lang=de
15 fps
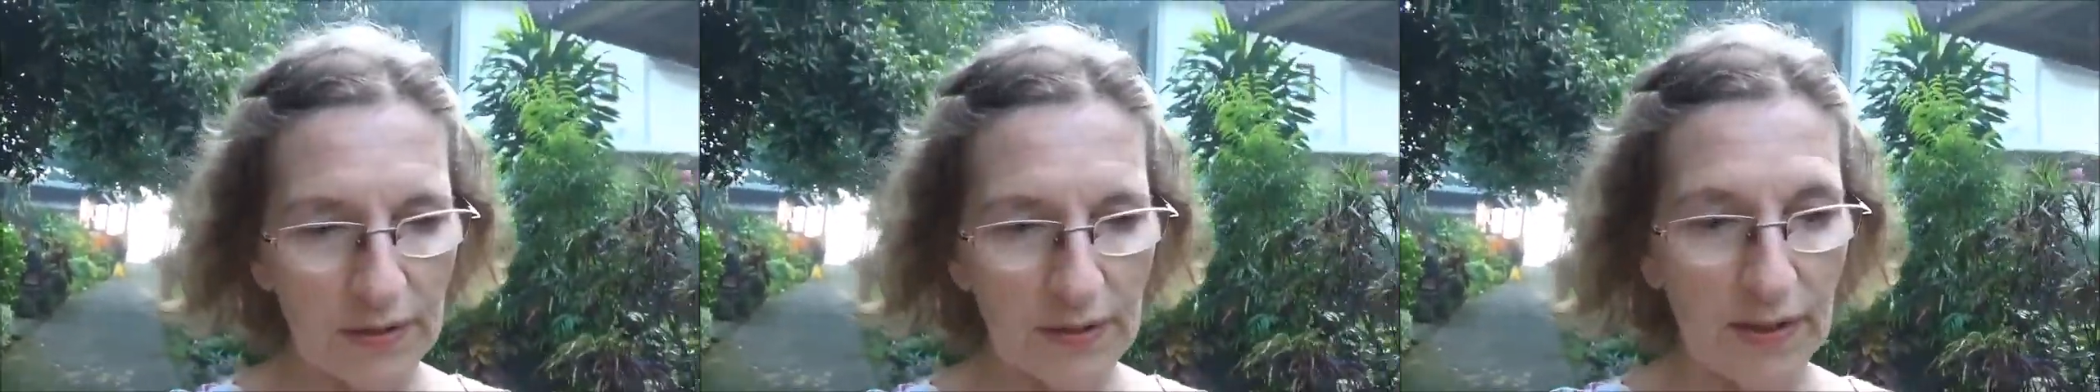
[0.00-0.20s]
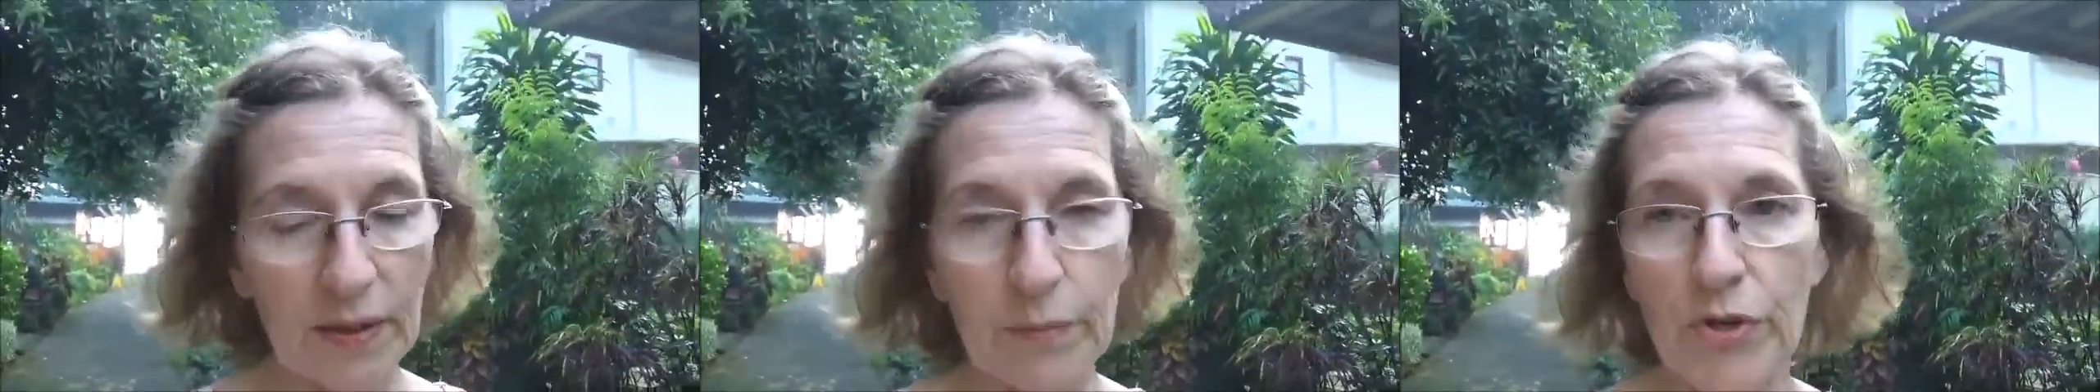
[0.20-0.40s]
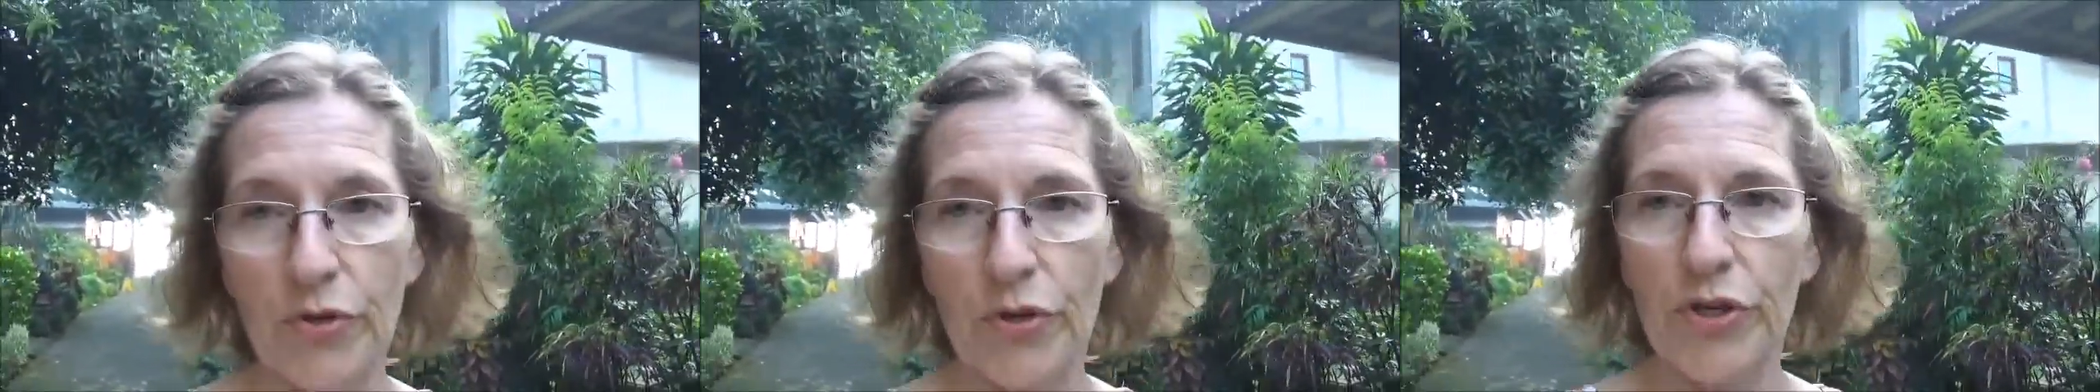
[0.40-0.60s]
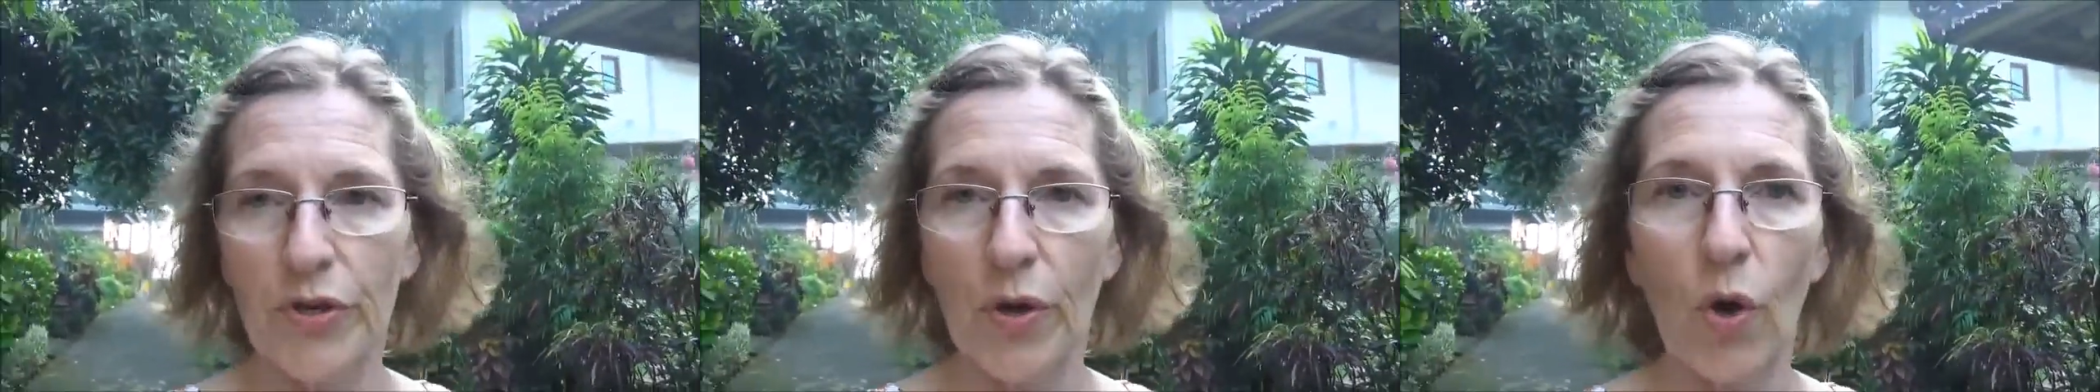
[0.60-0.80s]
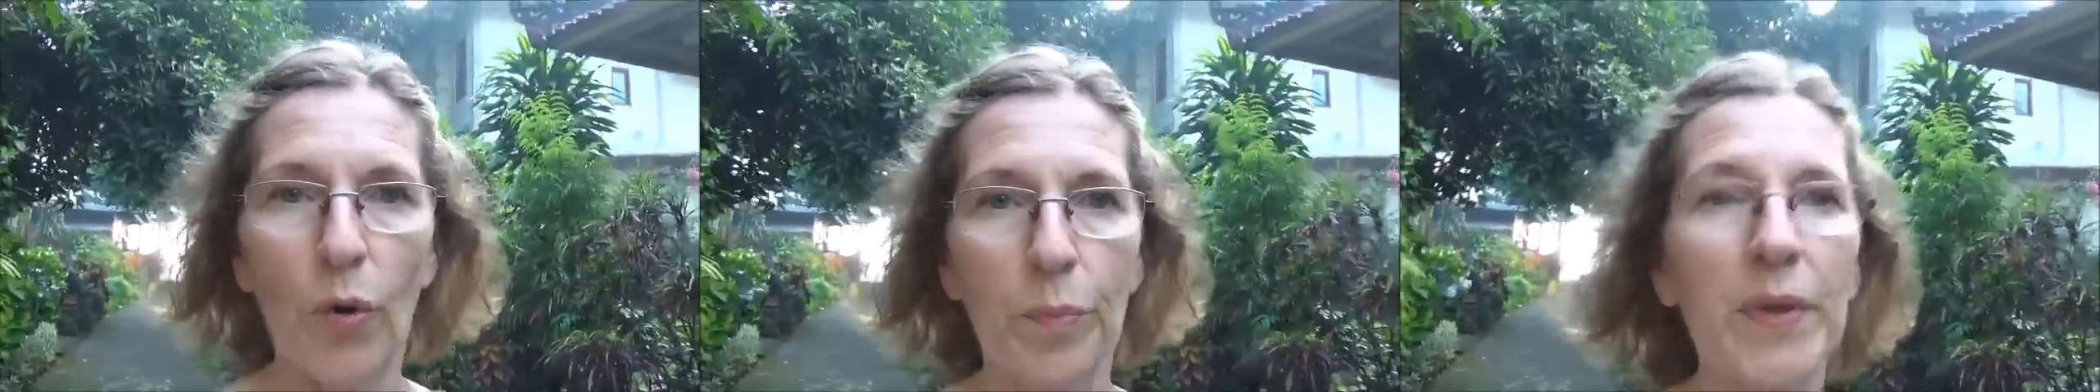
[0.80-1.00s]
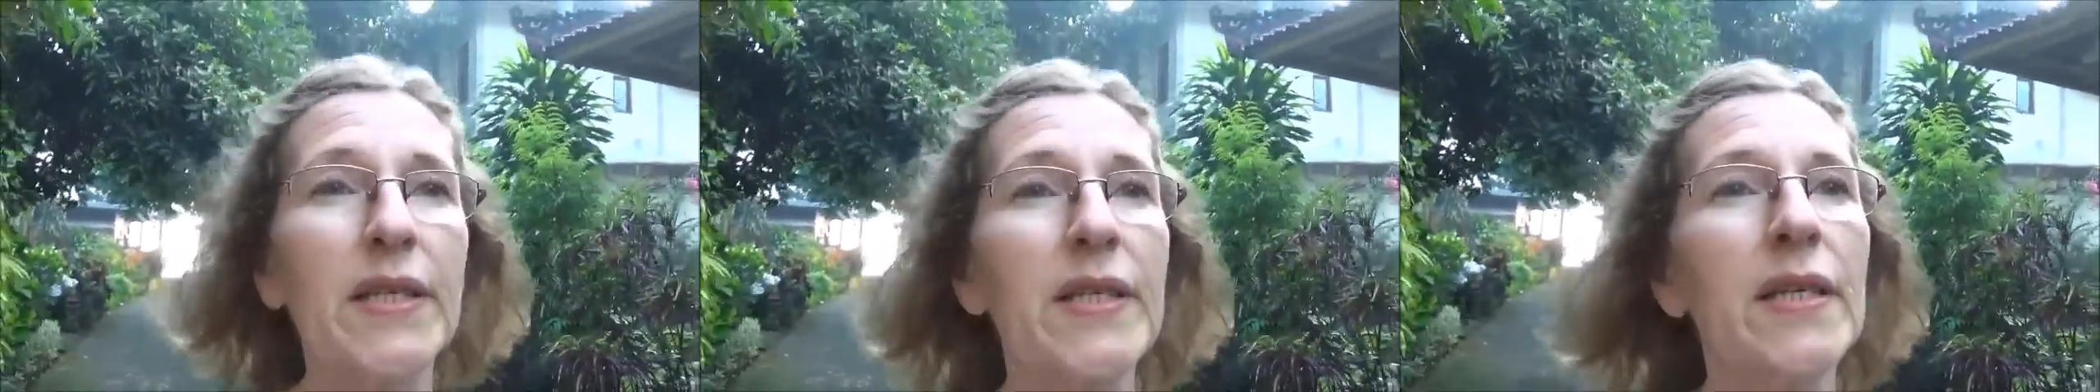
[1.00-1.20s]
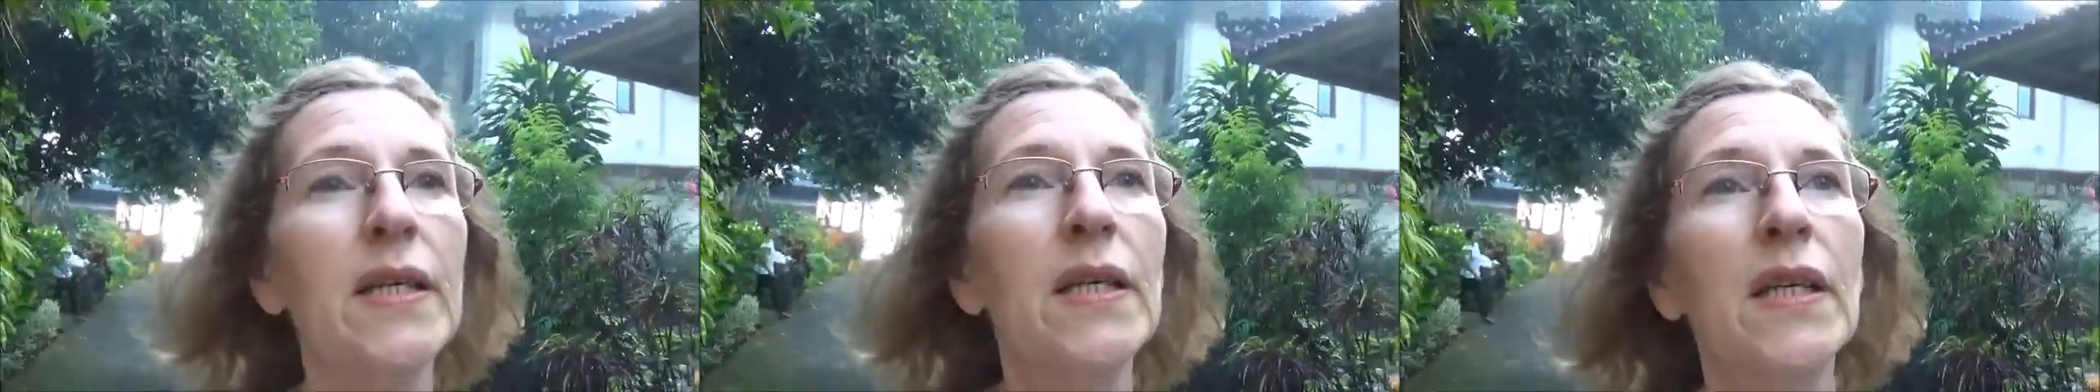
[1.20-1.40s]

da nehme ich euch auch mit.